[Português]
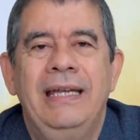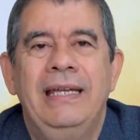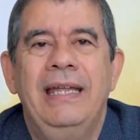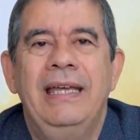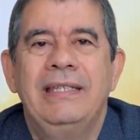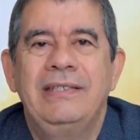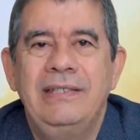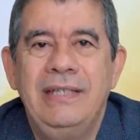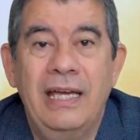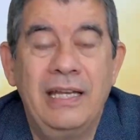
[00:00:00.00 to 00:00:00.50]

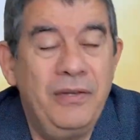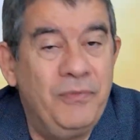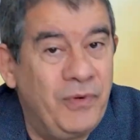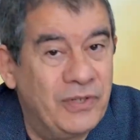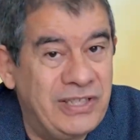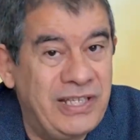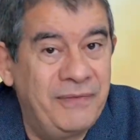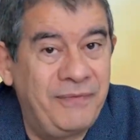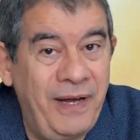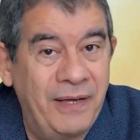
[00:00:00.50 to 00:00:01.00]
nesse ano e
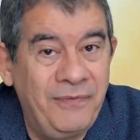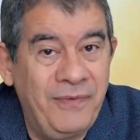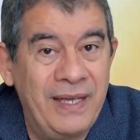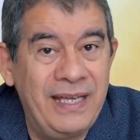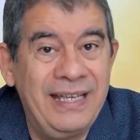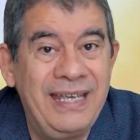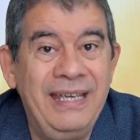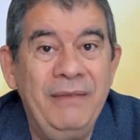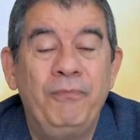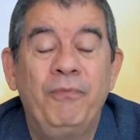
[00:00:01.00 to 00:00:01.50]
você vai
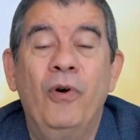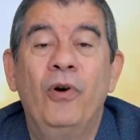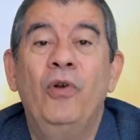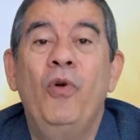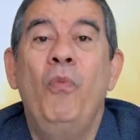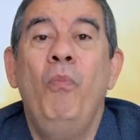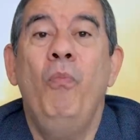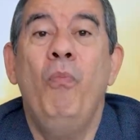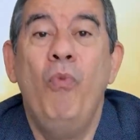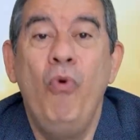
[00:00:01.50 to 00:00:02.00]
ver que
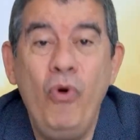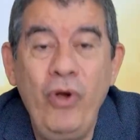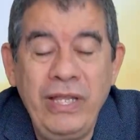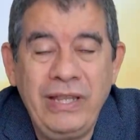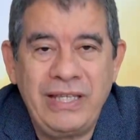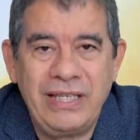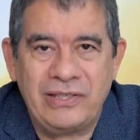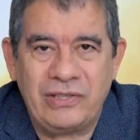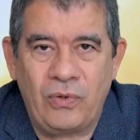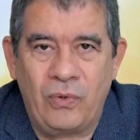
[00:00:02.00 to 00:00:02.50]
foram
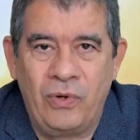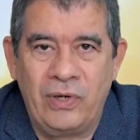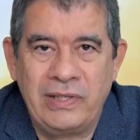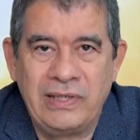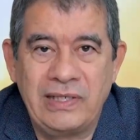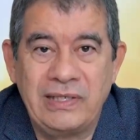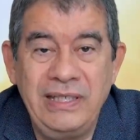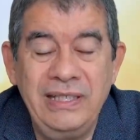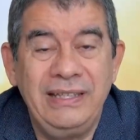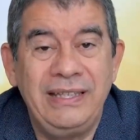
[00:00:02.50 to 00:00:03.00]
muitas coisas.